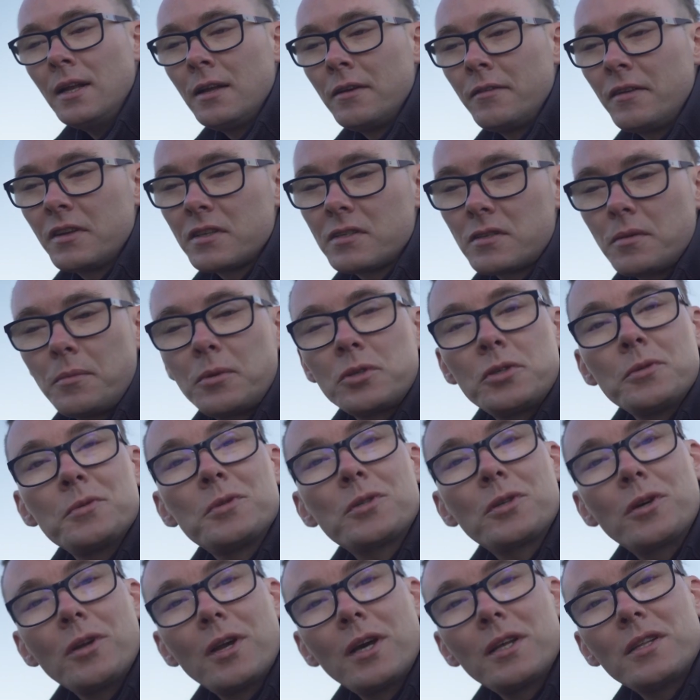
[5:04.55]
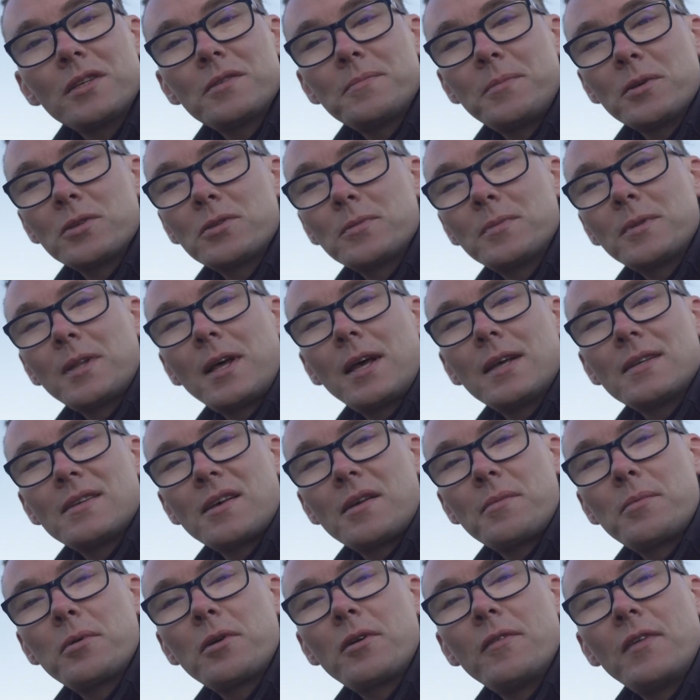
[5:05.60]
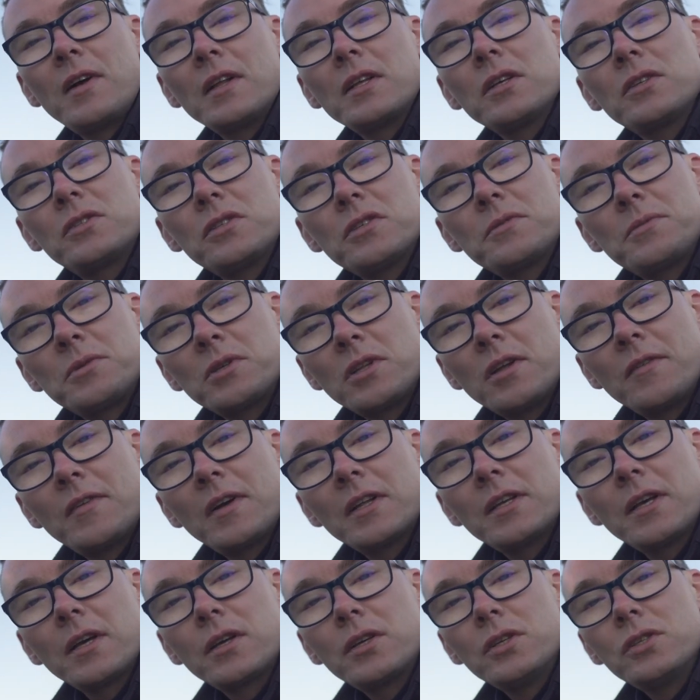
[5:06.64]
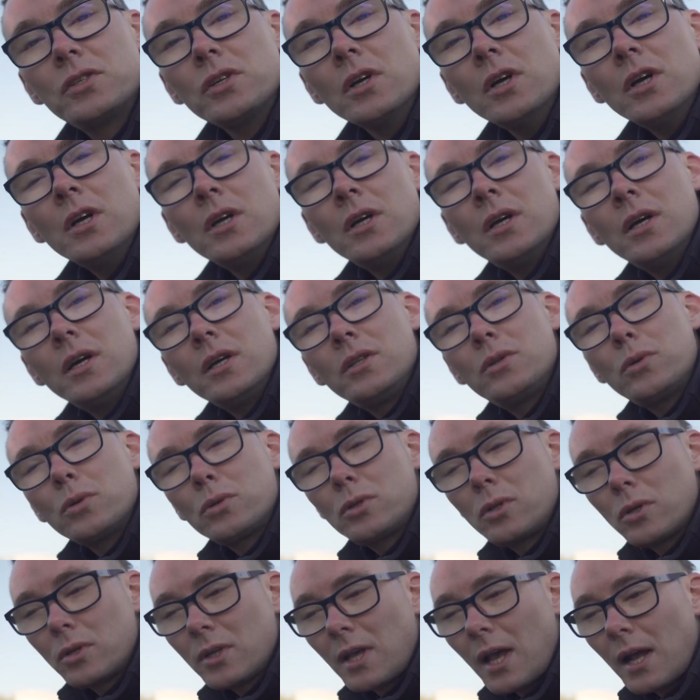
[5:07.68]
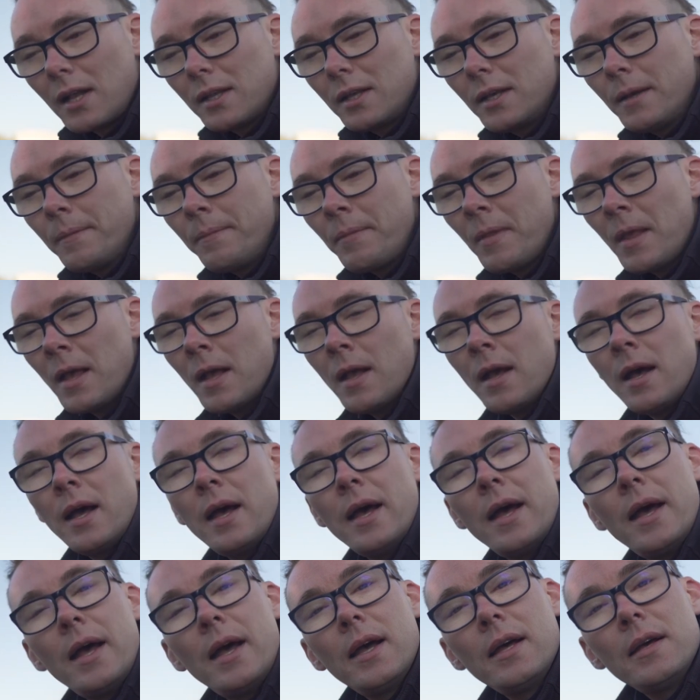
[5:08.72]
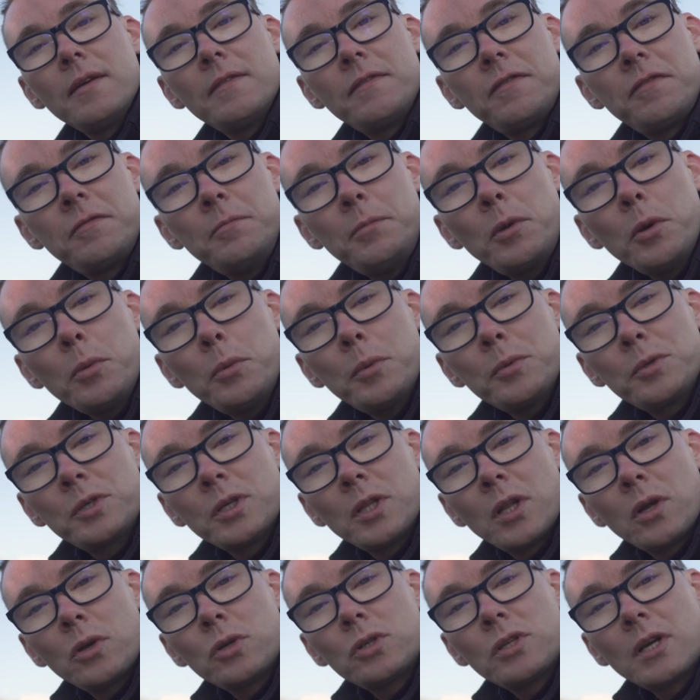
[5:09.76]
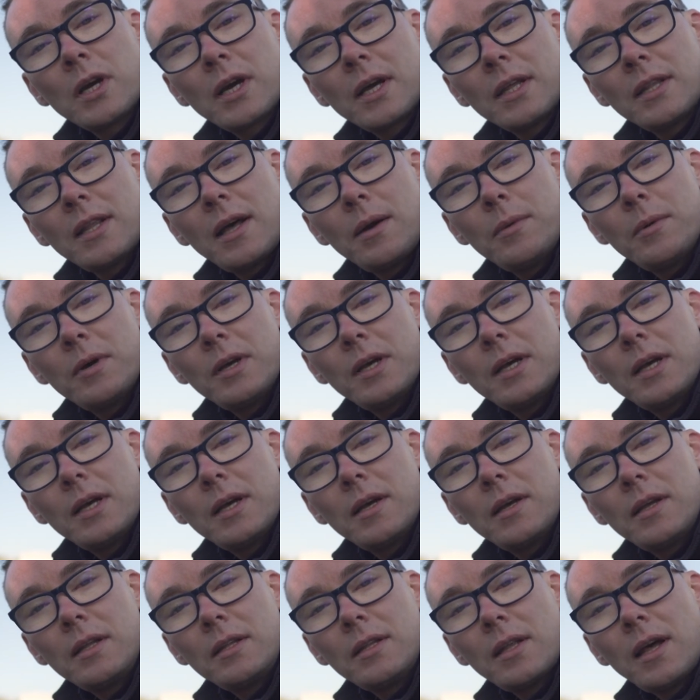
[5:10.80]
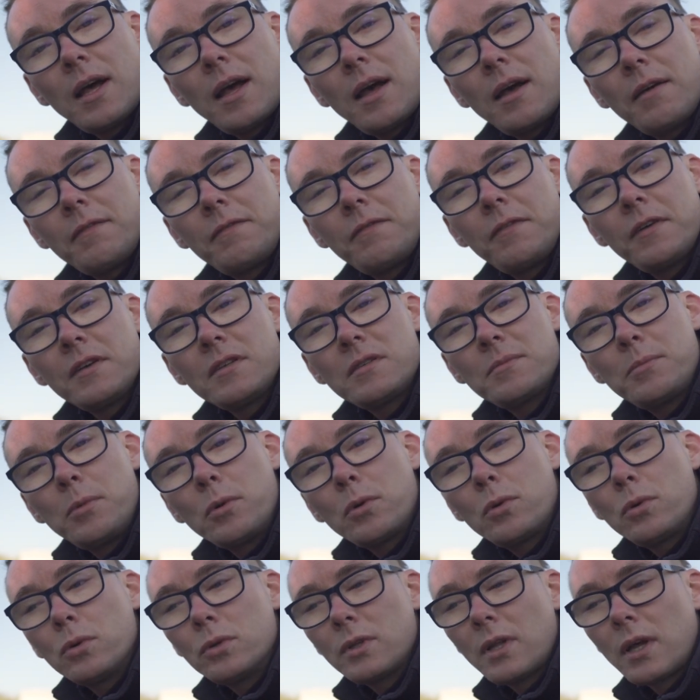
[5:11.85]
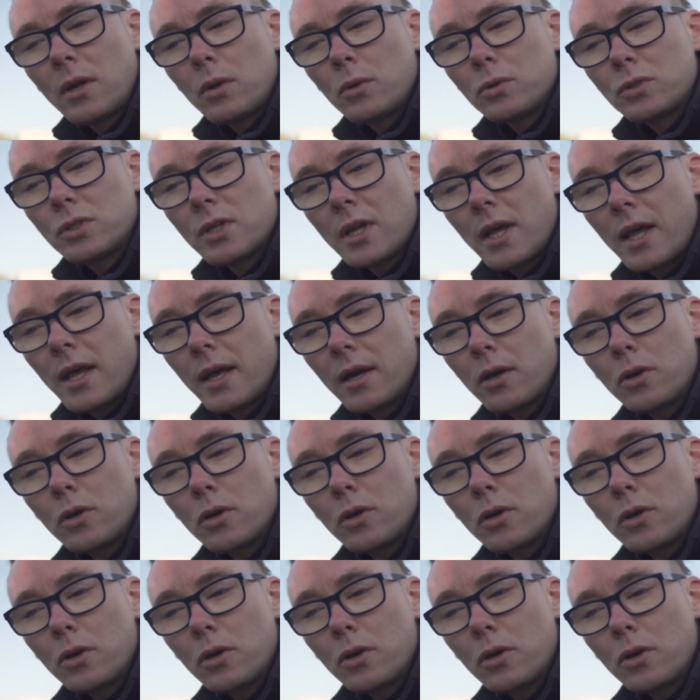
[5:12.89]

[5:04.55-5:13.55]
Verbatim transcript: więc to może być kolejny sposób na zarobkowanie czy sprzedawanie jakichś e, tutoriali. E, wbiłbym się na różne kanały na Facebooku, na różne